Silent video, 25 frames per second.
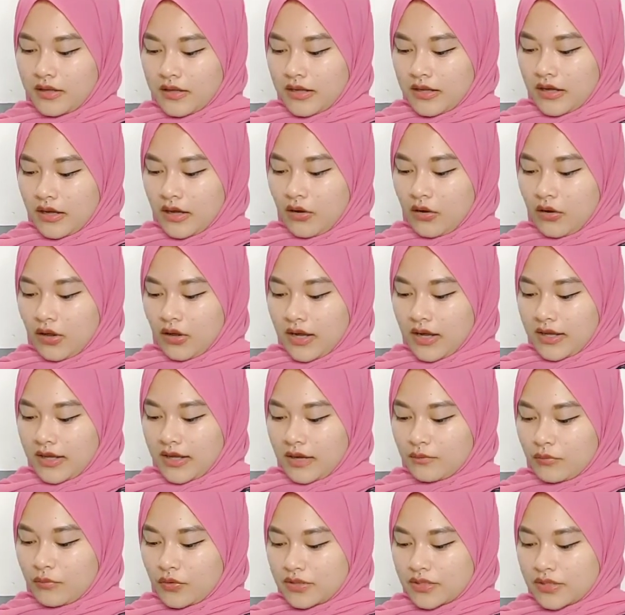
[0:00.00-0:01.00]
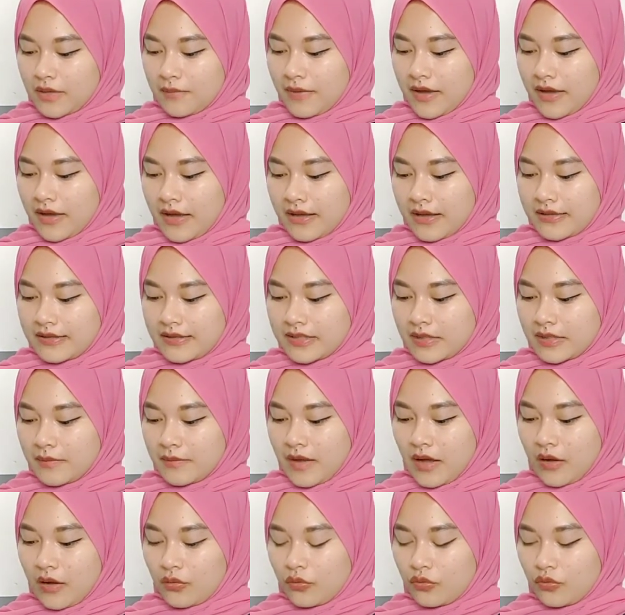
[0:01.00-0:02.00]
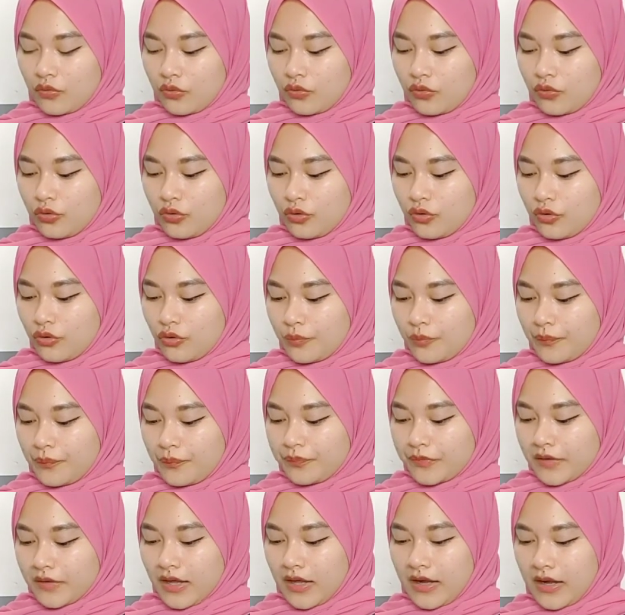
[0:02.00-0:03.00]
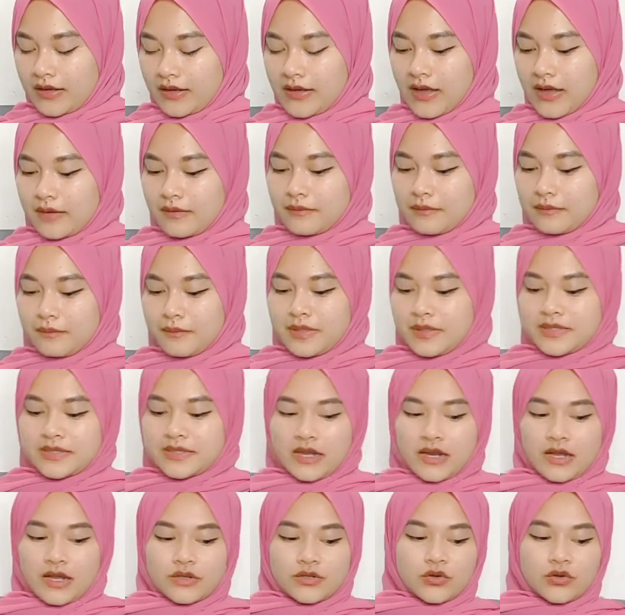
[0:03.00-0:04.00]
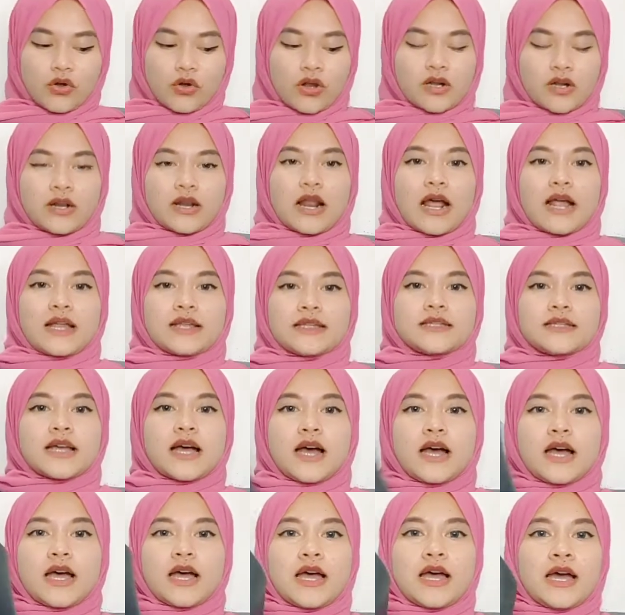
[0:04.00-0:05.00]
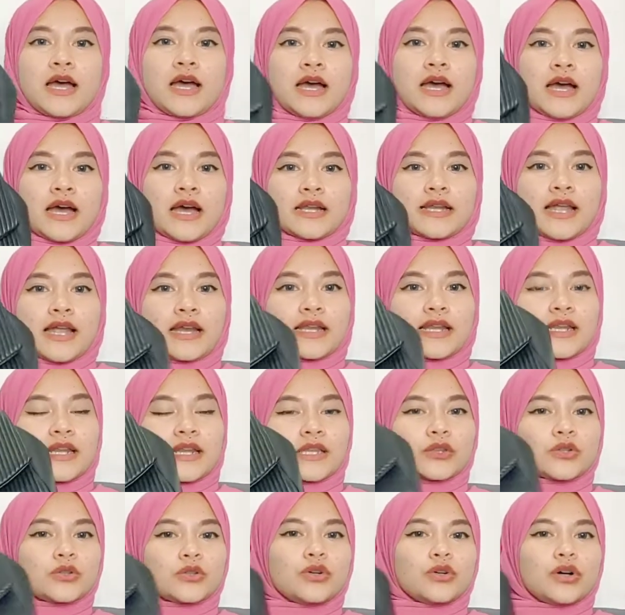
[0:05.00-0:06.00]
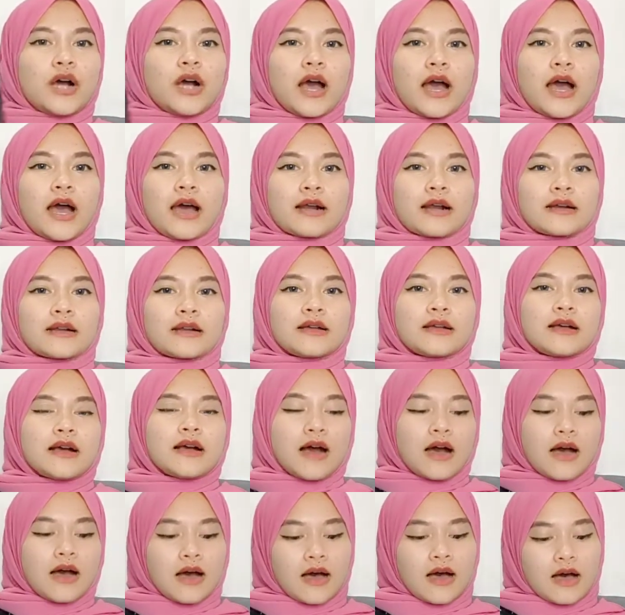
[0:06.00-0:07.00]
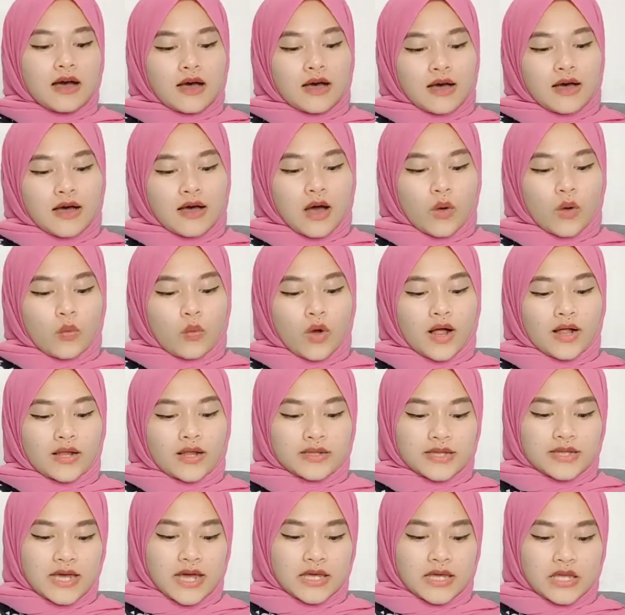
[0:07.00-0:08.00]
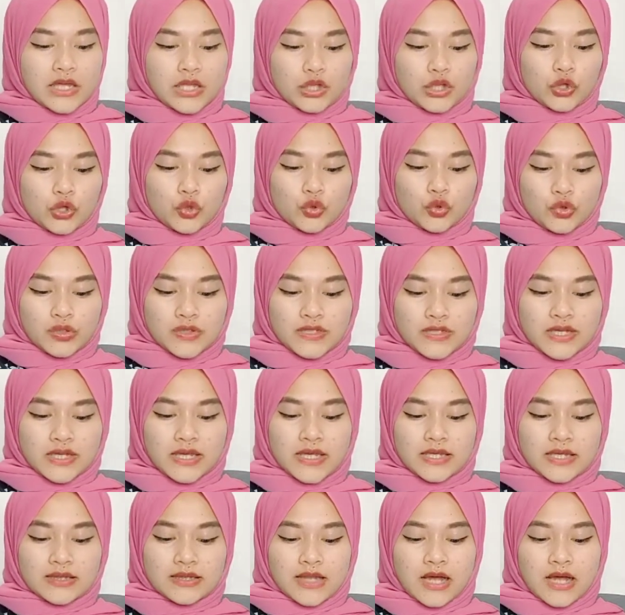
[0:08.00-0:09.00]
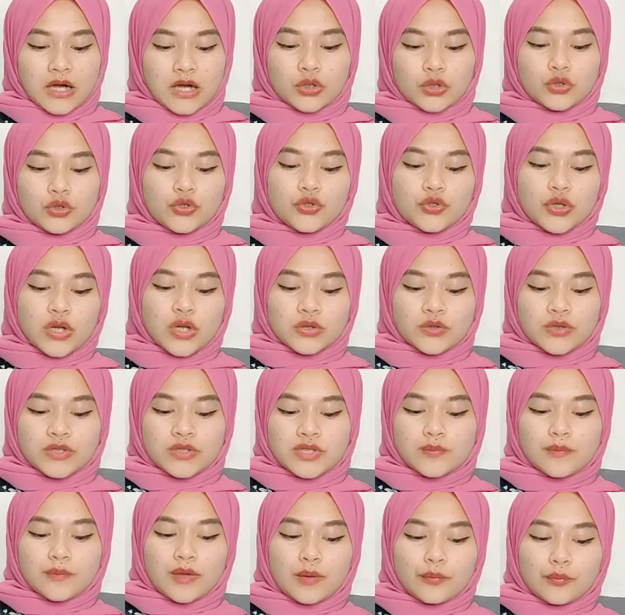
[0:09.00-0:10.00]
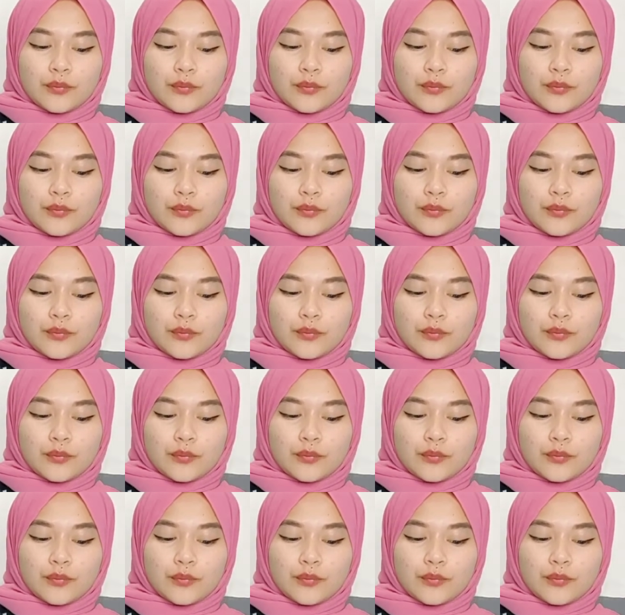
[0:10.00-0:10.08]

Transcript: kalau kalian mau samaan sama aku kalian bisa langsung order aja dan ini tuh harga awalnya itu sekitar 798.000